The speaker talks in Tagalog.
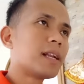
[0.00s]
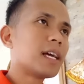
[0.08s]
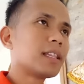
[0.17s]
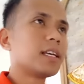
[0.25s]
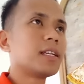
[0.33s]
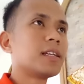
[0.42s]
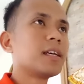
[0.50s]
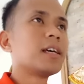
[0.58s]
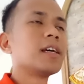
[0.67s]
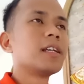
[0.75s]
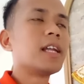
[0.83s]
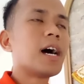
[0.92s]
natin
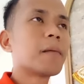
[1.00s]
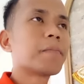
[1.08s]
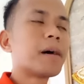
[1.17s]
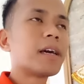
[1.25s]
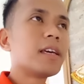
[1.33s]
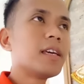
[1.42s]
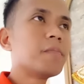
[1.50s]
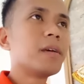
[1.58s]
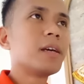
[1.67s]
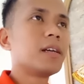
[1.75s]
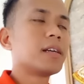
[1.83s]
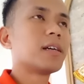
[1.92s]
na ang
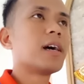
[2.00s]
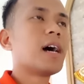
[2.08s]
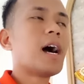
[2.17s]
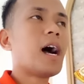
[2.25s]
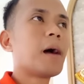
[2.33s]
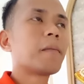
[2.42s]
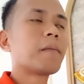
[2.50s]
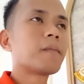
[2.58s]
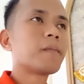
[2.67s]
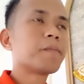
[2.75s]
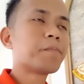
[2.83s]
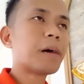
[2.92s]
pag-ibig, ang
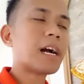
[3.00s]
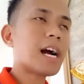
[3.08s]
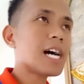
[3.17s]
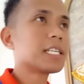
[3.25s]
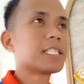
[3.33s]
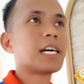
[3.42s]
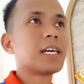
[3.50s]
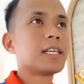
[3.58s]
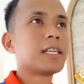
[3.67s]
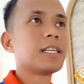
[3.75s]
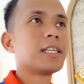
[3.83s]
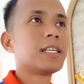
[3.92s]
pag-asa
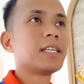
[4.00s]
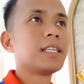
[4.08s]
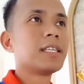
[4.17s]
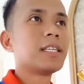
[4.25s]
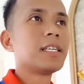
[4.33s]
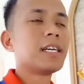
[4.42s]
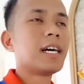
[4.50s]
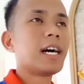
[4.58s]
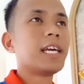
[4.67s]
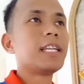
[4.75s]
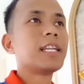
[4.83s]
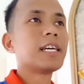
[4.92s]

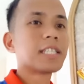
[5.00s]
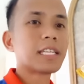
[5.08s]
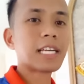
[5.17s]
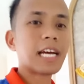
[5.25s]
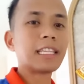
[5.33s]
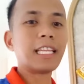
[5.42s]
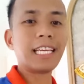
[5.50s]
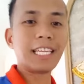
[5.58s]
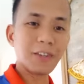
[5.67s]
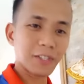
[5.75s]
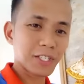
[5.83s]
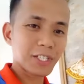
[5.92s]
ay nasa sa ating
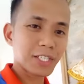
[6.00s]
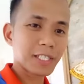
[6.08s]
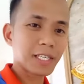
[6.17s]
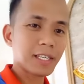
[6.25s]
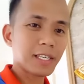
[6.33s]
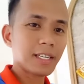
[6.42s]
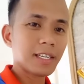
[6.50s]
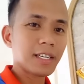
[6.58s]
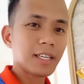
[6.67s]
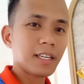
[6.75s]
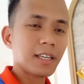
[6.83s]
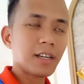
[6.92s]
Diyos.
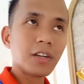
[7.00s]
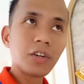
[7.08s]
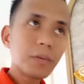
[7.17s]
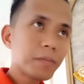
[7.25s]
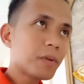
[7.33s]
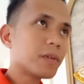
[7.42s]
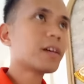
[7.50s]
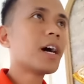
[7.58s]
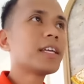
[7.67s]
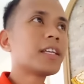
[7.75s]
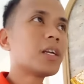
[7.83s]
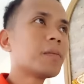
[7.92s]
Yun po,
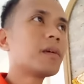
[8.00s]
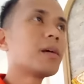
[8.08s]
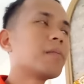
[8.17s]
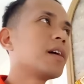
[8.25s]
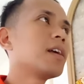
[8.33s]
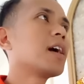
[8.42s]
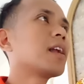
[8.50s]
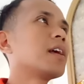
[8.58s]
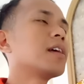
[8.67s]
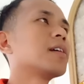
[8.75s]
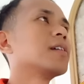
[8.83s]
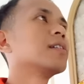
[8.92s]
kahit ano man ang
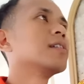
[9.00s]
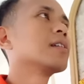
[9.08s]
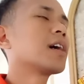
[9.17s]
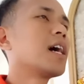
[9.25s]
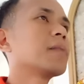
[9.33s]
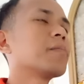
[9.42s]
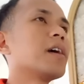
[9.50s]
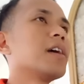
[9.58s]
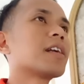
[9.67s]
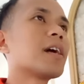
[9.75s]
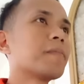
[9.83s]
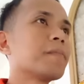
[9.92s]
mangyari, kahit
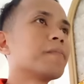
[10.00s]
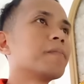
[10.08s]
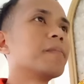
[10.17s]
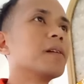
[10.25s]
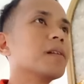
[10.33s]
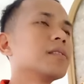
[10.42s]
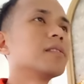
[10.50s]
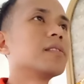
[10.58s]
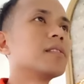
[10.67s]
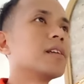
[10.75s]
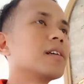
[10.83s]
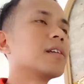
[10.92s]
mahirap, no?
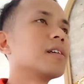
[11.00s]
Na